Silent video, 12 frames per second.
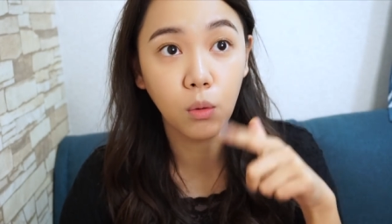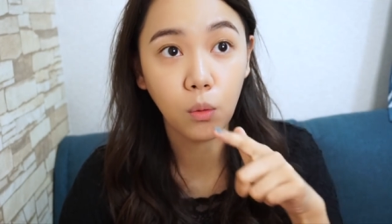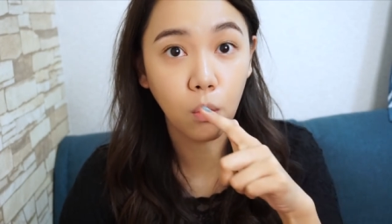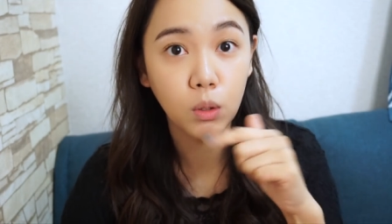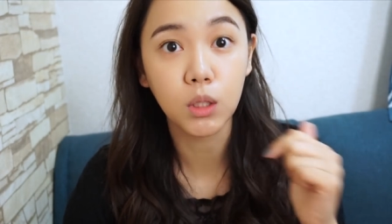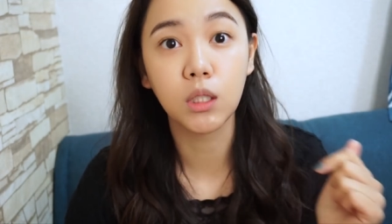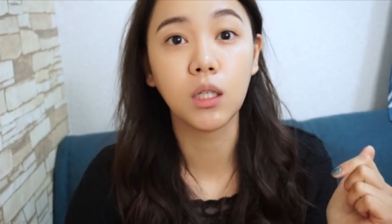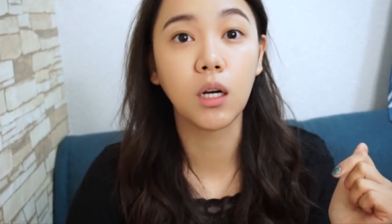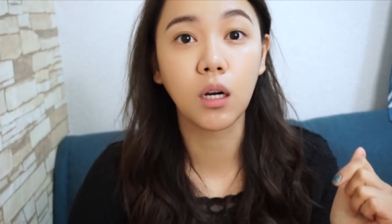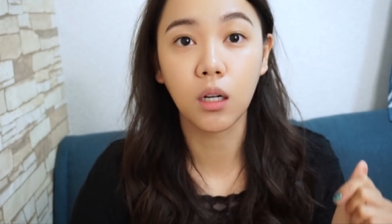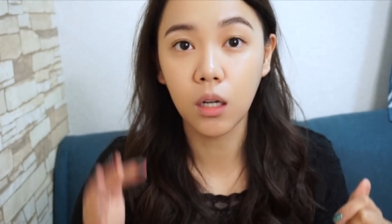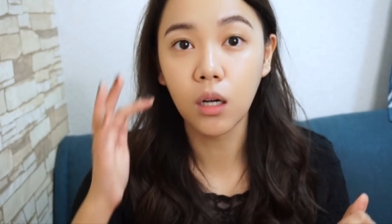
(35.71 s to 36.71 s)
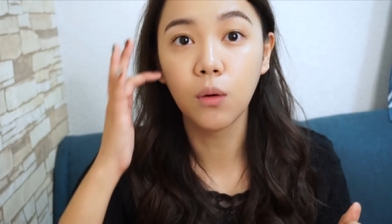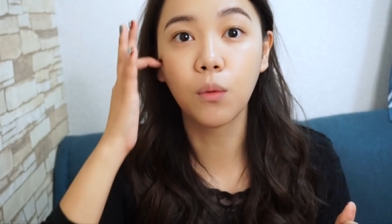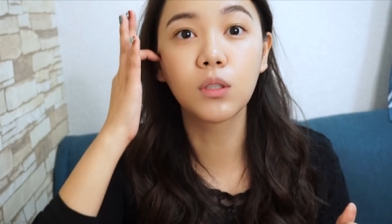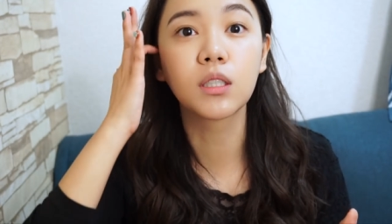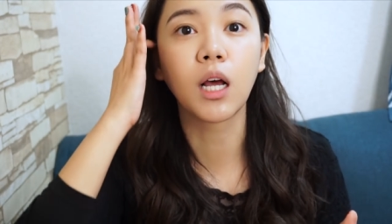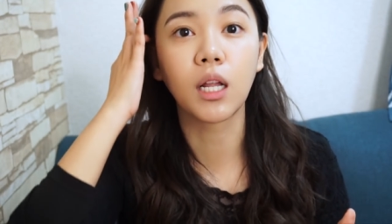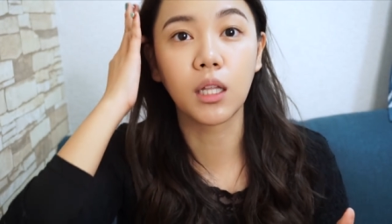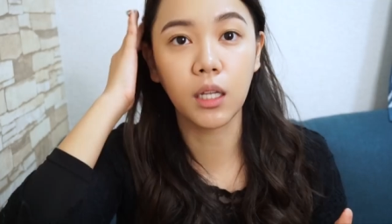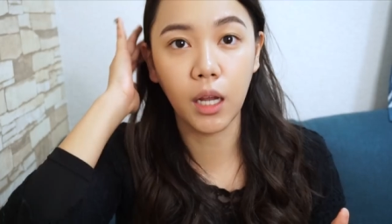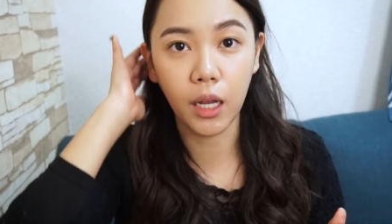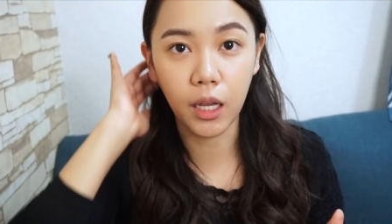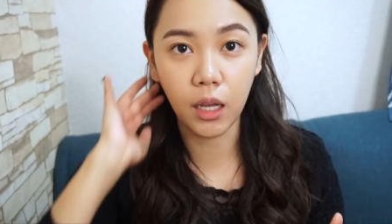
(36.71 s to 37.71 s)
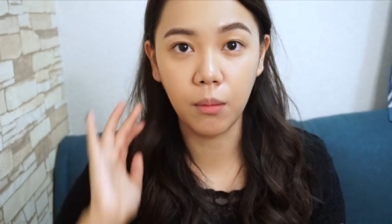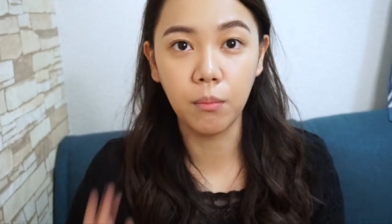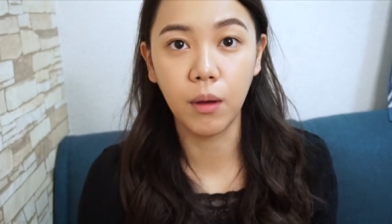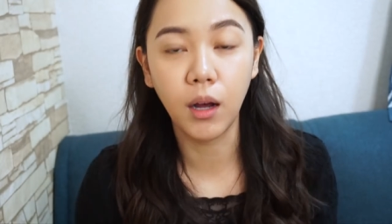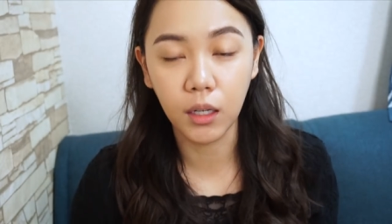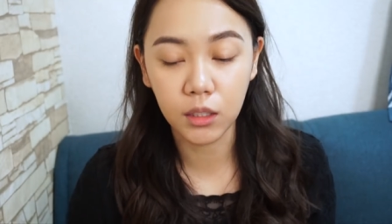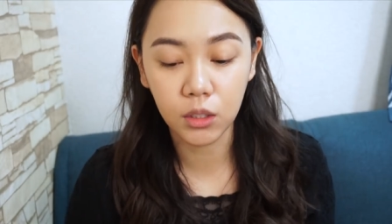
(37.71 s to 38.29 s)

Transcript: のコンシーラーかなを使っていま